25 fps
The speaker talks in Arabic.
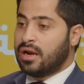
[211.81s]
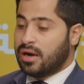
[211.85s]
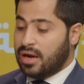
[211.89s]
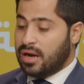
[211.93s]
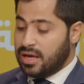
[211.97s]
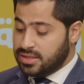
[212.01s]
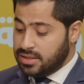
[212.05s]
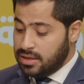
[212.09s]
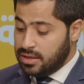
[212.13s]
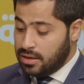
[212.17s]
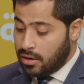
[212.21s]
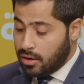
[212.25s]

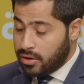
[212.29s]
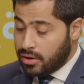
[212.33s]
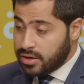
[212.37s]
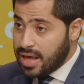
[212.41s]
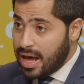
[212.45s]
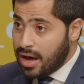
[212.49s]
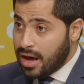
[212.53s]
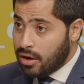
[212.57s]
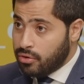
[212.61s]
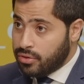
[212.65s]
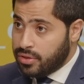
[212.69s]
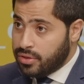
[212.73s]
الرئيس الايراني
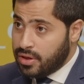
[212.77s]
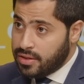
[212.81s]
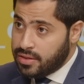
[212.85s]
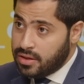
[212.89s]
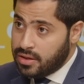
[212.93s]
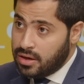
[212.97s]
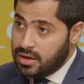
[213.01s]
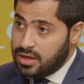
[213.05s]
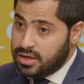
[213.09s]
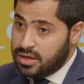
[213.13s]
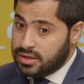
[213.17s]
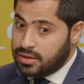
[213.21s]
ياخذ هذا
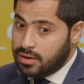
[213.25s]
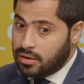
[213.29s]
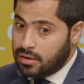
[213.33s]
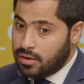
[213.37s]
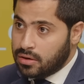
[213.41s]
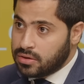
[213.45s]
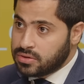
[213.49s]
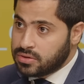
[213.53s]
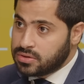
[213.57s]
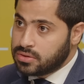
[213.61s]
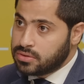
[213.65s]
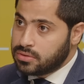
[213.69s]

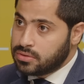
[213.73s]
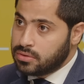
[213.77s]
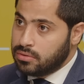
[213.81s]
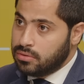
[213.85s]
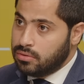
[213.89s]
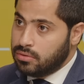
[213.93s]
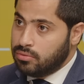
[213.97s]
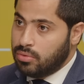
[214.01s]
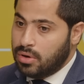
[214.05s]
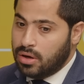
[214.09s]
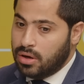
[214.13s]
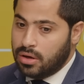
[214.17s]
الاحتراز
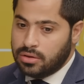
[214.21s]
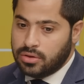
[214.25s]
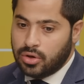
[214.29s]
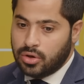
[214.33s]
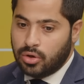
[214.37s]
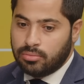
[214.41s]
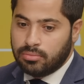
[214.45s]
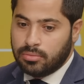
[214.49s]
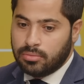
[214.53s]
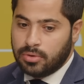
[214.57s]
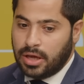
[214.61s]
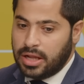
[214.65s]
طبعاً.
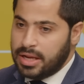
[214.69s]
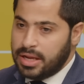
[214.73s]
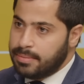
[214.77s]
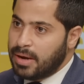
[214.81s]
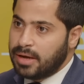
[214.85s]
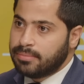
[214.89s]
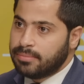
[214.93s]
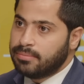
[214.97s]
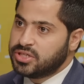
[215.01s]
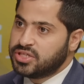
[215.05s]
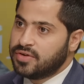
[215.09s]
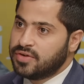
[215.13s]
واليوم كل يعني
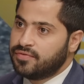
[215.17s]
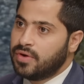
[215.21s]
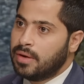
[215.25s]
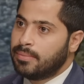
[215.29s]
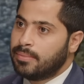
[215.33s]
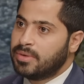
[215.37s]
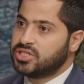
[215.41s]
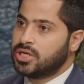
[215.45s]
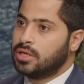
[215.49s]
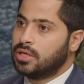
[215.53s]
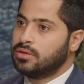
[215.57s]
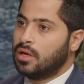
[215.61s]
بعد ما شفنا
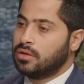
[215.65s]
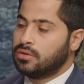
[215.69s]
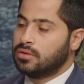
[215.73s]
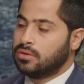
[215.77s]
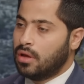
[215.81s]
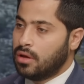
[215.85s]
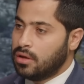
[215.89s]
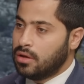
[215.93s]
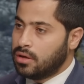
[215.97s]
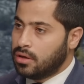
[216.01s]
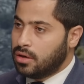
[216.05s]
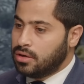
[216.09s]
مشهد
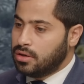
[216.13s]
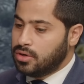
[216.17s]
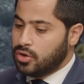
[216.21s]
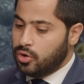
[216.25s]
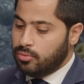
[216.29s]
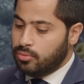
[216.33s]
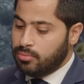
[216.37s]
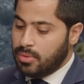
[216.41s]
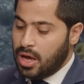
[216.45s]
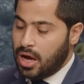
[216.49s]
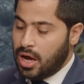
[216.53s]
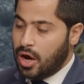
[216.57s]
الطائره
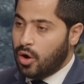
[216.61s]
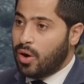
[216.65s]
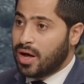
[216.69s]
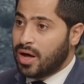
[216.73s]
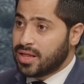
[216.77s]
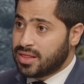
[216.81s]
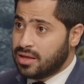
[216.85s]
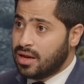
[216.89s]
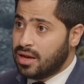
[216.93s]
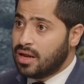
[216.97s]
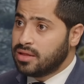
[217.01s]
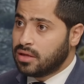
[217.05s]
اليوم جميل. او
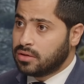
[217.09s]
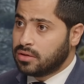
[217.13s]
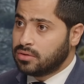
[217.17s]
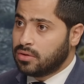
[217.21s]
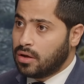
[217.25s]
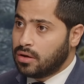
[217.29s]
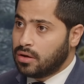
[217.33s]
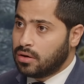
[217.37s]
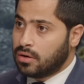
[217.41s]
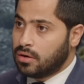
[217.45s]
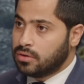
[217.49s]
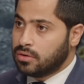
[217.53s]
الثلاث
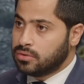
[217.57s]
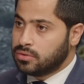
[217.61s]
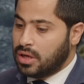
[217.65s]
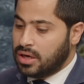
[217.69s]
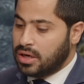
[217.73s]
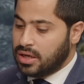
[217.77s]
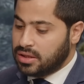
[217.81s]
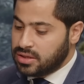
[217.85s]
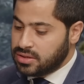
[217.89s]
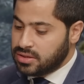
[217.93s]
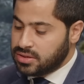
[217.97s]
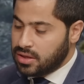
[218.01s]
الطائرات
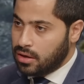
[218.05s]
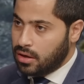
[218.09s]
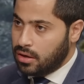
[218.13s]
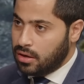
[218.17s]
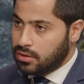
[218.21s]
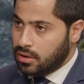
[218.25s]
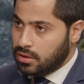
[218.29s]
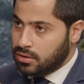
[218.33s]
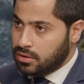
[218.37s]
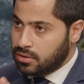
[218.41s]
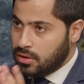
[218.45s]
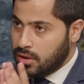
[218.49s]
التي
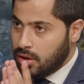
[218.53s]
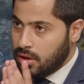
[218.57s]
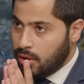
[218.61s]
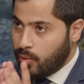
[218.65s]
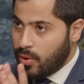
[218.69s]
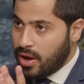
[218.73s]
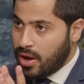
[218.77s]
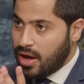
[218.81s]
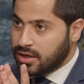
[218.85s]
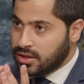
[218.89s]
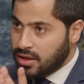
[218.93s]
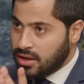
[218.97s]
سقطت
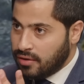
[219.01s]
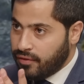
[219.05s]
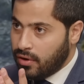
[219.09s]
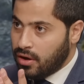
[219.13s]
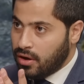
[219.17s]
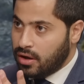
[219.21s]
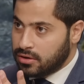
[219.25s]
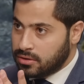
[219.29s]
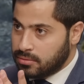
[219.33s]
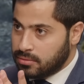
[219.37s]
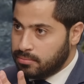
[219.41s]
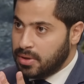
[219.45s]
واحده
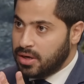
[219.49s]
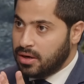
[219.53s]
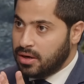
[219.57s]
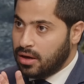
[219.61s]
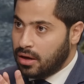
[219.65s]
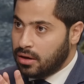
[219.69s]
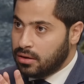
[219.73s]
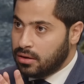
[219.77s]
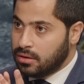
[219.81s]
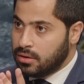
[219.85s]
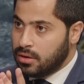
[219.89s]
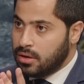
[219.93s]
فقط
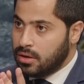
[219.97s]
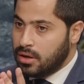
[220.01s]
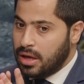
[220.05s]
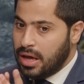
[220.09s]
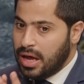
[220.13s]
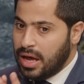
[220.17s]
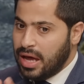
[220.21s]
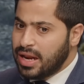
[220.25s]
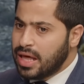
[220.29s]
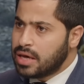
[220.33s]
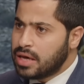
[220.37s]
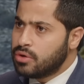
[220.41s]
منها
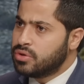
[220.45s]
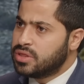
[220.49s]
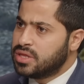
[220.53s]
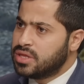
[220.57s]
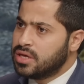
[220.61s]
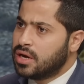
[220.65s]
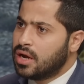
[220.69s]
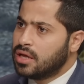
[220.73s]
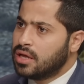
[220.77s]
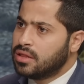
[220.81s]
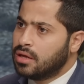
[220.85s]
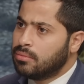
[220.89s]
الا
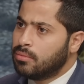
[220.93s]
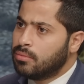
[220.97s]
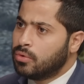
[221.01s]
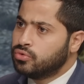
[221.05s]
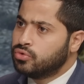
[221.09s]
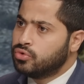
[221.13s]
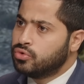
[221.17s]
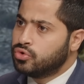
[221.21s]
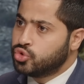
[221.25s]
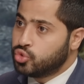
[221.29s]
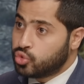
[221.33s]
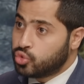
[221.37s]
يثير هذا
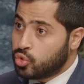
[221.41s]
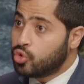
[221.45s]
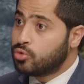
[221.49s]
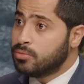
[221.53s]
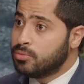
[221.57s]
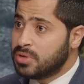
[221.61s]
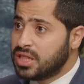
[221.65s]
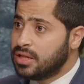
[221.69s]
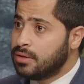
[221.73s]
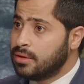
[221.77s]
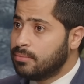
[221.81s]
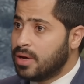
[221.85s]
الموضوع شكوك
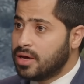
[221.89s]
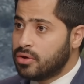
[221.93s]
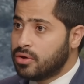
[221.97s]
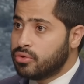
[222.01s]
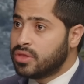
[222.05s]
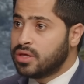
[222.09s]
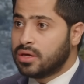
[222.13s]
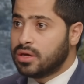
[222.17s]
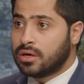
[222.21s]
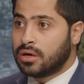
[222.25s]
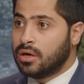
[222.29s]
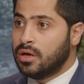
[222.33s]
مثل ما
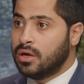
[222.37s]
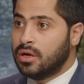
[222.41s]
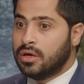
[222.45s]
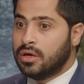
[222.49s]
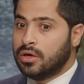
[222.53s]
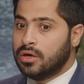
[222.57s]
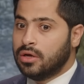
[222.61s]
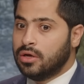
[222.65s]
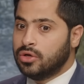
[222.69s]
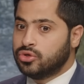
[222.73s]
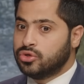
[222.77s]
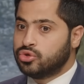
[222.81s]
يثير
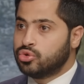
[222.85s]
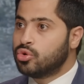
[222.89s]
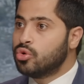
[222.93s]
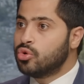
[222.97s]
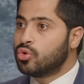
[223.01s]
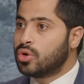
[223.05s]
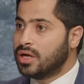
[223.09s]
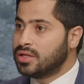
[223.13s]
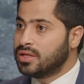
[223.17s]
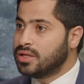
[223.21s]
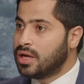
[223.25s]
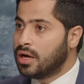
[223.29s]

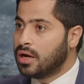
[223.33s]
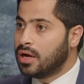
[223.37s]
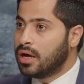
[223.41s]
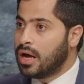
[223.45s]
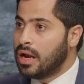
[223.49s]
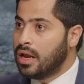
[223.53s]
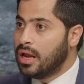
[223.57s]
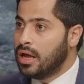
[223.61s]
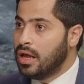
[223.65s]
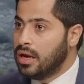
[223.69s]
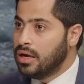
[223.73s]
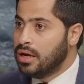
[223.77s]
شكوك لدى
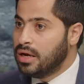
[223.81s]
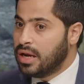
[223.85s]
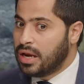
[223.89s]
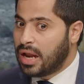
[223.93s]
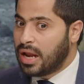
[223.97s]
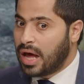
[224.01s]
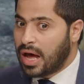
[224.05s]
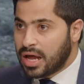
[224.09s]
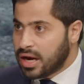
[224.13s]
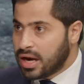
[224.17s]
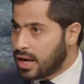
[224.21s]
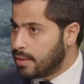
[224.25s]

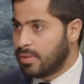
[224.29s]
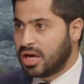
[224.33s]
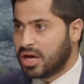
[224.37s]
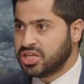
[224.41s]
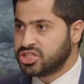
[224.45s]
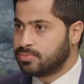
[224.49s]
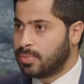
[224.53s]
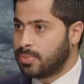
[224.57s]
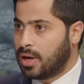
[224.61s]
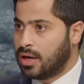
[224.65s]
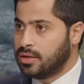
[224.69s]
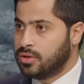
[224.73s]
العالم
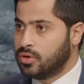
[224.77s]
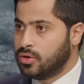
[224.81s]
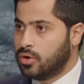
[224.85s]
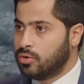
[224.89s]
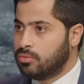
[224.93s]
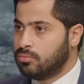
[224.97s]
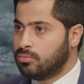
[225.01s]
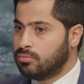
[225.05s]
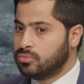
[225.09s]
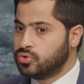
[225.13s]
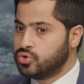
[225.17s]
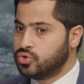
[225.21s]
اجمع
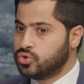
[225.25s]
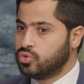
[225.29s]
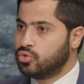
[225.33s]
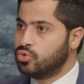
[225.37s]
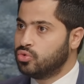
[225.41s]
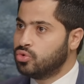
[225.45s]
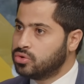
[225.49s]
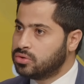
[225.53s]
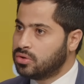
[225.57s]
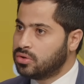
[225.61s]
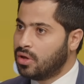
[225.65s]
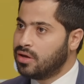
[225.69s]
اليوم
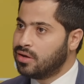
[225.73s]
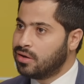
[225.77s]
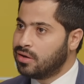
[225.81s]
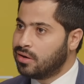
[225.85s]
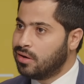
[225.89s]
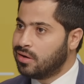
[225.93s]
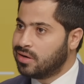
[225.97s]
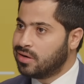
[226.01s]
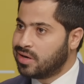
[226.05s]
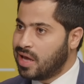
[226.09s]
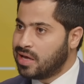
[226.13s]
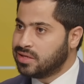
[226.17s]
سقوط
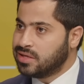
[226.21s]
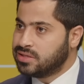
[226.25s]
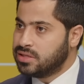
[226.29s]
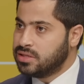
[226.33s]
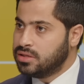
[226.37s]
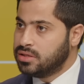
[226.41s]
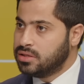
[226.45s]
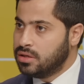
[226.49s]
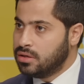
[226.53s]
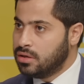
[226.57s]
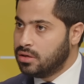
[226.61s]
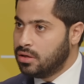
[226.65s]
طائره
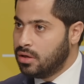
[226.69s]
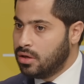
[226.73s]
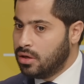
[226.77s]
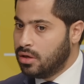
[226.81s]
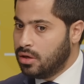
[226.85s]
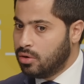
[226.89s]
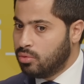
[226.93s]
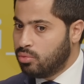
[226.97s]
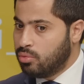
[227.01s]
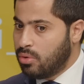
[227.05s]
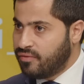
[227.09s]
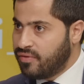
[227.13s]
رئاسيه
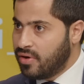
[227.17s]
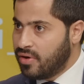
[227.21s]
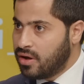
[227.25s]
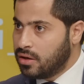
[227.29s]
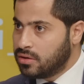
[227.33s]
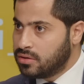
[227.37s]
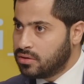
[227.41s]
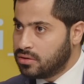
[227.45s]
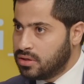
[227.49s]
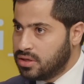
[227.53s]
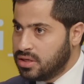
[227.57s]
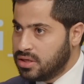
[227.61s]

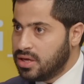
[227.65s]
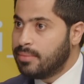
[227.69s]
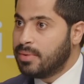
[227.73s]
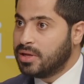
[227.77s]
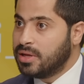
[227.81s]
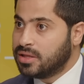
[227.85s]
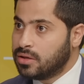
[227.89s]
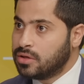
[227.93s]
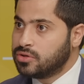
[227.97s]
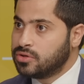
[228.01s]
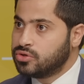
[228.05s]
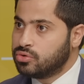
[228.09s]
وفقط هي
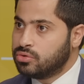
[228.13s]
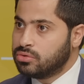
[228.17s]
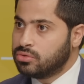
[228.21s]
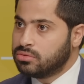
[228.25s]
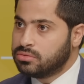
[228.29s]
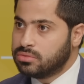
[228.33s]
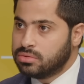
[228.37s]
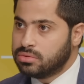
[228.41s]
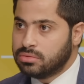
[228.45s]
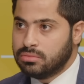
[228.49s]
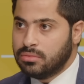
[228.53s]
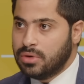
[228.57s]
من تسقط
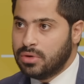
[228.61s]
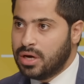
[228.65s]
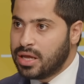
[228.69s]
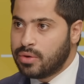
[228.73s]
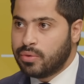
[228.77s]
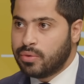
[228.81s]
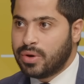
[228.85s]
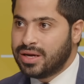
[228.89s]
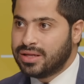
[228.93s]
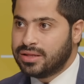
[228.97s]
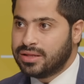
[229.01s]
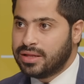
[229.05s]
لا
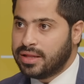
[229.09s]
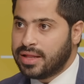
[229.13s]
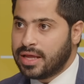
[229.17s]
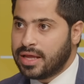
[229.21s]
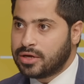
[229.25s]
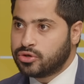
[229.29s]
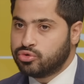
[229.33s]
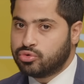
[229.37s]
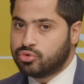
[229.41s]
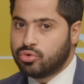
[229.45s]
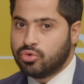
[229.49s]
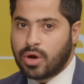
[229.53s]
يولد لديك
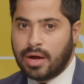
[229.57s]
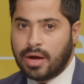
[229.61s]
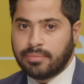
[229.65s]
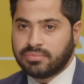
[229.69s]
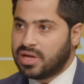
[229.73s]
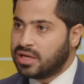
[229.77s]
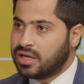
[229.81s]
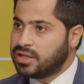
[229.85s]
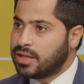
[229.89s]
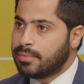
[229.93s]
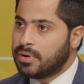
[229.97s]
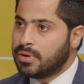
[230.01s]
شكوك أم
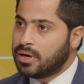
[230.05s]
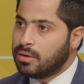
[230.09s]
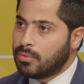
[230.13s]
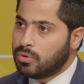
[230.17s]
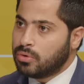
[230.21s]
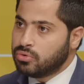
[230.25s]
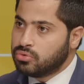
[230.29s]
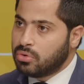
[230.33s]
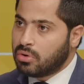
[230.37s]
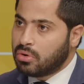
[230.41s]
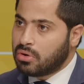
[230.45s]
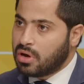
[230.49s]
تعتبر
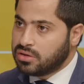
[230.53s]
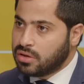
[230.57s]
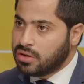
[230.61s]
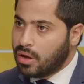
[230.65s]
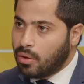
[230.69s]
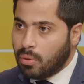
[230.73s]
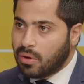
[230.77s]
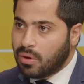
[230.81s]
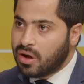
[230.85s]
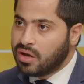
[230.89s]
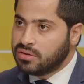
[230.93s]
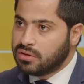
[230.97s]
الموضوع قضاء
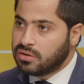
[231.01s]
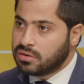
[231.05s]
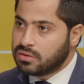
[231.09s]
وقدر